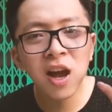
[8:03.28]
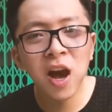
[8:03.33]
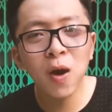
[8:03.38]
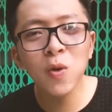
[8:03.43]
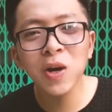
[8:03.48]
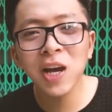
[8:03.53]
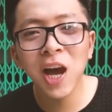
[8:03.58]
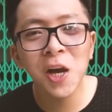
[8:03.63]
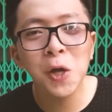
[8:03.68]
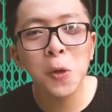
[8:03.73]

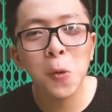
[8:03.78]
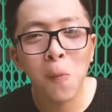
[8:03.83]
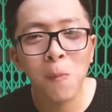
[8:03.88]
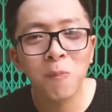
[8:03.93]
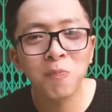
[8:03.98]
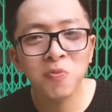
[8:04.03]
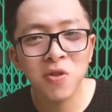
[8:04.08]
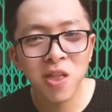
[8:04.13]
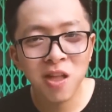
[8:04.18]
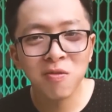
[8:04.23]
Không có cay,
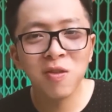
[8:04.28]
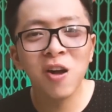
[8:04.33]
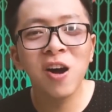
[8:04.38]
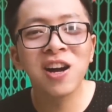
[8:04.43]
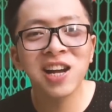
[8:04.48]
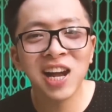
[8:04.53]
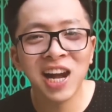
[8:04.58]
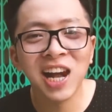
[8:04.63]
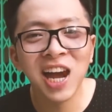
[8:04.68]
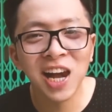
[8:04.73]
nó
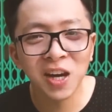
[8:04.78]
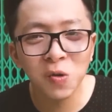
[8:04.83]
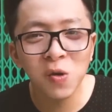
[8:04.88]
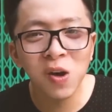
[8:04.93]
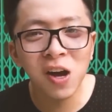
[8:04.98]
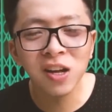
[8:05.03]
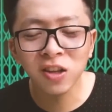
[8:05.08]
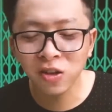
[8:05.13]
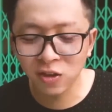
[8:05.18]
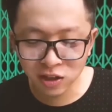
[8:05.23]
hơi hăng hăng
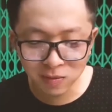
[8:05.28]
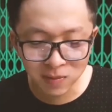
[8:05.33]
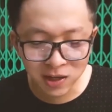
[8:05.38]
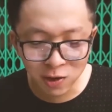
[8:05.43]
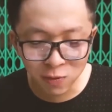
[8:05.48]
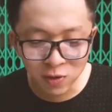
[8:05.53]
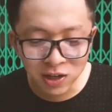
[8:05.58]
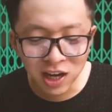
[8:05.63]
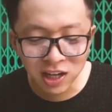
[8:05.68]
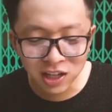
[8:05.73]
của ớt thôi, nhưng mà
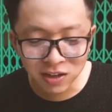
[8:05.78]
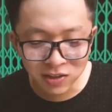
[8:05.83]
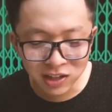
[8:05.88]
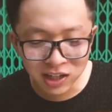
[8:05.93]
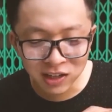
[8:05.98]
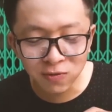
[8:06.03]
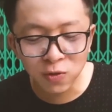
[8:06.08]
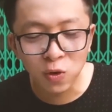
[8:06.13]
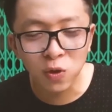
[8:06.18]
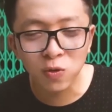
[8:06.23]
không có cay tại vì
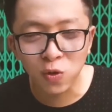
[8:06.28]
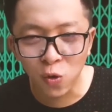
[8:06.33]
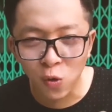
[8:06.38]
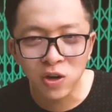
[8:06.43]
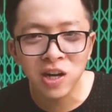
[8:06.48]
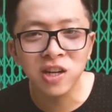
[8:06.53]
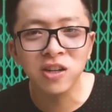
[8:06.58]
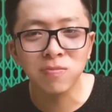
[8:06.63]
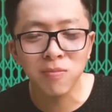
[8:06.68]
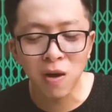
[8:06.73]
cái
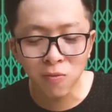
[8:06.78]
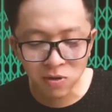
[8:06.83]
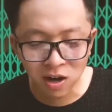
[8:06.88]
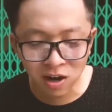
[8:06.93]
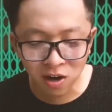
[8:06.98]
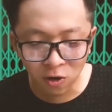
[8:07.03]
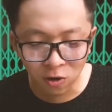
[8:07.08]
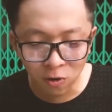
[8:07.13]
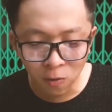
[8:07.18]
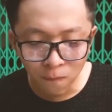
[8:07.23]
ruột đã được móc
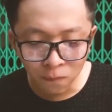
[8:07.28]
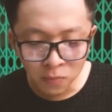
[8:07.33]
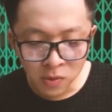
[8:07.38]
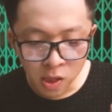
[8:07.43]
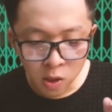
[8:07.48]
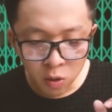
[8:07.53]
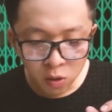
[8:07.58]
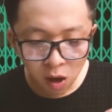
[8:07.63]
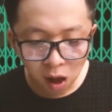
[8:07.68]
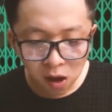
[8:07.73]
ra rồi.
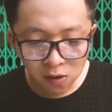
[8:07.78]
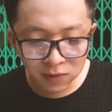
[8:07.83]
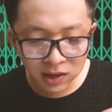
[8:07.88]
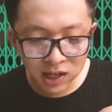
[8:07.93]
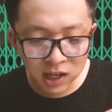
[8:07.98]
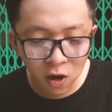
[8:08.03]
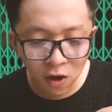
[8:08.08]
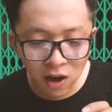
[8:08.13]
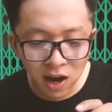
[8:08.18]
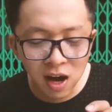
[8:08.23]

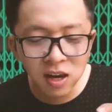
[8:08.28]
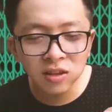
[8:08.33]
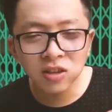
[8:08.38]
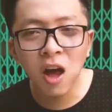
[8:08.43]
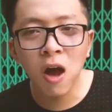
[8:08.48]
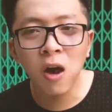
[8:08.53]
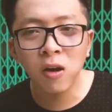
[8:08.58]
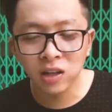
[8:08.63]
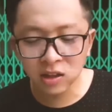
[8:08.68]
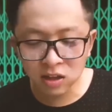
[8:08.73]
Và cái loại ớt
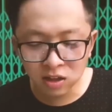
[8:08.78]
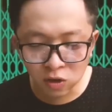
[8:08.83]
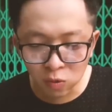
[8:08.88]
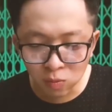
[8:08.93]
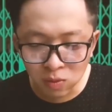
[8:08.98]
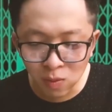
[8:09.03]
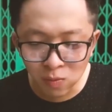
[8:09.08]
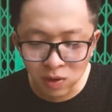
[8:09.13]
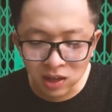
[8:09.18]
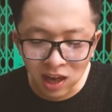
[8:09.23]
to này thì
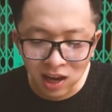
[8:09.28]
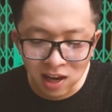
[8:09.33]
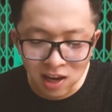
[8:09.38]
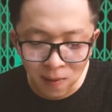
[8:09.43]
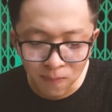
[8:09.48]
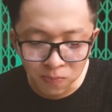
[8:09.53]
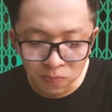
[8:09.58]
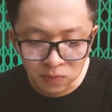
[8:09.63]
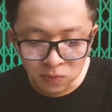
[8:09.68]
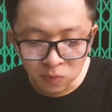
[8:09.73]
cũng không có cay
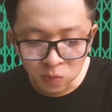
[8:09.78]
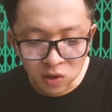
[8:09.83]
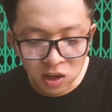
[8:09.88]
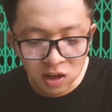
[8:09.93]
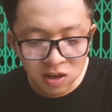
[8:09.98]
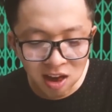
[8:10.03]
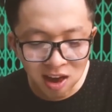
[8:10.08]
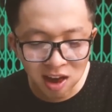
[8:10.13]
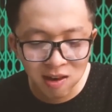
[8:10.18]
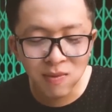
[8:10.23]
lắm,
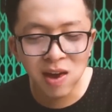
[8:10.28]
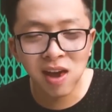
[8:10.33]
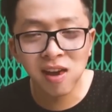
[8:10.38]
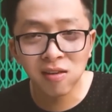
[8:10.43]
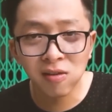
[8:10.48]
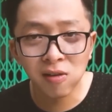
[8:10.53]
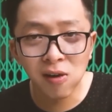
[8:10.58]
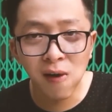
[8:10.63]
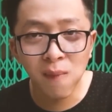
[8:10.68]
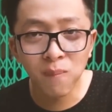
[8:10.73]
nên ai mà
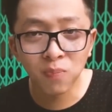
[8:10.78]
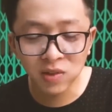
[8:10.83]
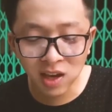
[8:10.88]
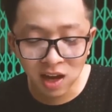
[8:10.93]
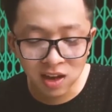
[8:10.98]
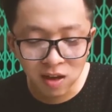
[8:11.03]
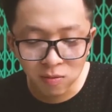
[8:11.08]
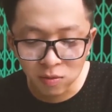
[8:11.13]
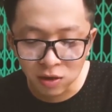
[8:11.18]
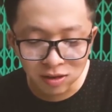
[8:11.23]
ăn
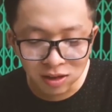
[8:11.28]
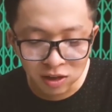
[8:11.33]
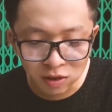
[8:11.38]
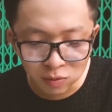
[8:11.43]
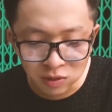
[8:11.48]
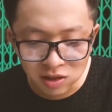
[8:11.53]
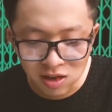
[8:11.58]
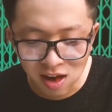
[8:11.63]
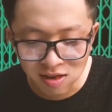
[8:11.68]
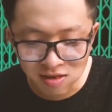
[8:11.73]
cay không được thì
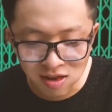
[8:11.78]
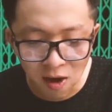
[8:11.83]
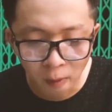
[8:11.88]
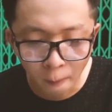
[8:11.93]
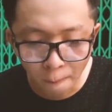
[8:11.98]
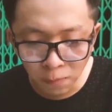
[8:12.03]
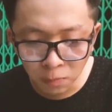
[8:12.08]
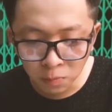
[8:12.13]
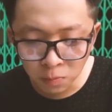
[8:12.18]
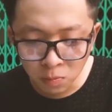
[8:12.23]
đừng có sợ nha.
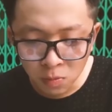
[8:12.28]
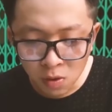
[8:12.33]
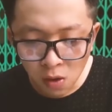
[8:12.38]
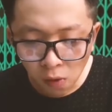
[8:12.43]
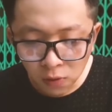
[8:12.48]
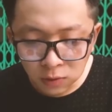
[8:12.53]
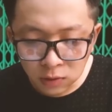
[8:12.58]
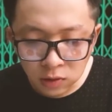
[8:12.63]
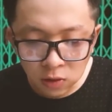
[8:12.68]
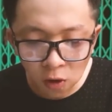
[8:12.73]

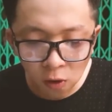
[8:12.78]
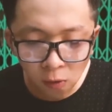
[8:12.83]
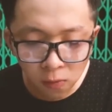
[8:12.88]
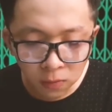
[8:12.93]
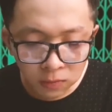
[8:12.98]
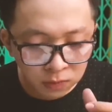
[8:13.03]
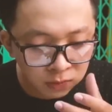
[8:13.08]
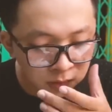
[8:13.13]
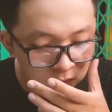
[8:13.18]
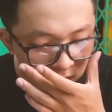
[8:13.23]
Rồi,
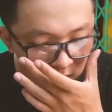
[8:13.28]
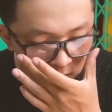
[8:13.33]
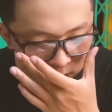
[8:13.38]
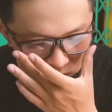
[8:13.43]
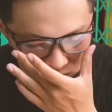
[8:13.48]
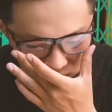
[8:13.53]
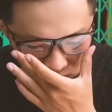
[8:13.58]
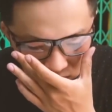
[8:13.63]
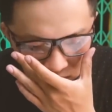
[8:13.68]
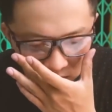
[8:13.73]

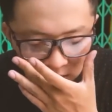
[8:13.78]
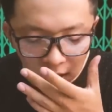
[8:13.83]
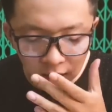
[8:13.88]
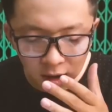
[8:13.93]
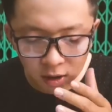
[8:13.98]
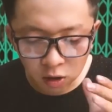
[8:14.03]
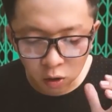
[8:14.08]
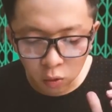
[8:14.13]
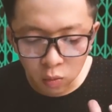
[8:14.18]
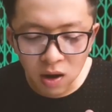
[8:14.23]
không chỉ
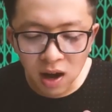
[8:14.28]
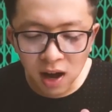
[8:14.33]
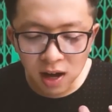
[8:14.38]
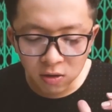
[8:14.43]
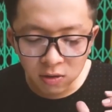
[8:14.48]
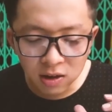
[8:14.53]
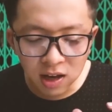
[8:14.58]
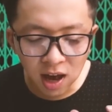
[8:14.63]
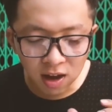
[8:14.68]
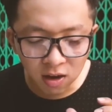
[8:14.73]
có khổ
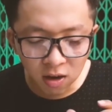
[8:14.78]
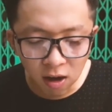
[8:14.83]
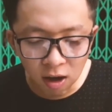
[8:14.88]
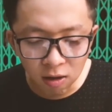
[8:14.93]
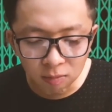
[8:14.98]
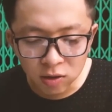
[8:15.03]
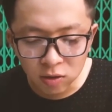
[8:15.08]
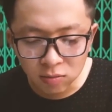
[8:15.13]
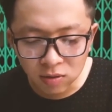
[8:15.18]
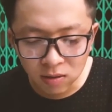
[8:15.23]
qua, có cà, có
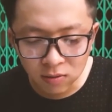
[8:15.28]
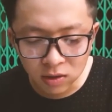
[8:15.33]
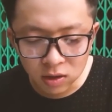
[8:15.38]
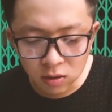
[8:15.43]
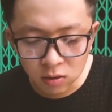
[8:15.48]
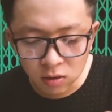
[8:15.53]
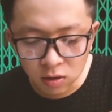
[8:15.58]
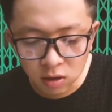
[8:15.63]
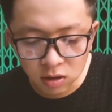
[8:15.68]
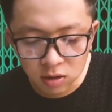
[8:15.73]
ớt mà chúng ta
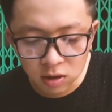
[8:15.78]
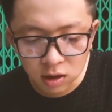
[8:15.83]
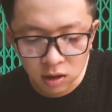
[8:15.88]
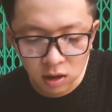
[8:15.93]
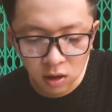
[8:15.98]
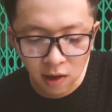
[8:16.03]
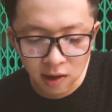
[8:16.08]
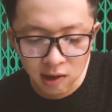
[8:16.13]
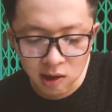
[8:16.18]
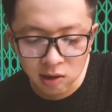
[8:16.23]
vẫn còn có những
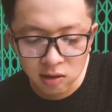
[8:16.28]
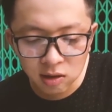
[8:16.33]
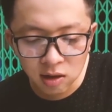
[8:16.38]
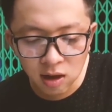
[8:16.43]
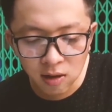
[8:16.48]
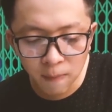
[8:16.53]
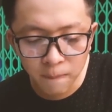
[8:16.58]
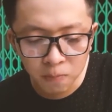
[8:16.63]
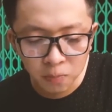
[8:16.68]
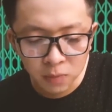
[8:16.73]
cái loại khác như
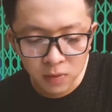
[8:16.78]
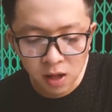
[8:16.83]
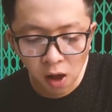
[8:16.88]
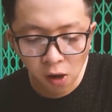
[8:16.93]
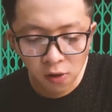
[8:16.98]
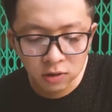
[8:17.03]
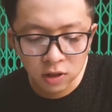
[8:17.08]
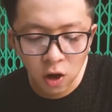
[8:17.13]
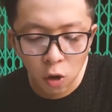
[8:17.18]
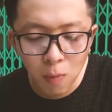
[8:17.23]
là
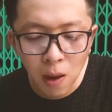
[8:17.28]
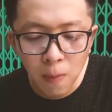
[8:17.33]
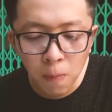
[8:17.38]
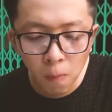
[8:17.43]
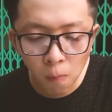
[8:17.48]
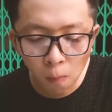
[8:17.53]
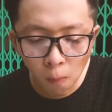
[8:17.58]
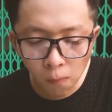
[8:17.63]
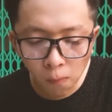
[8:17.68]
đậu bắp.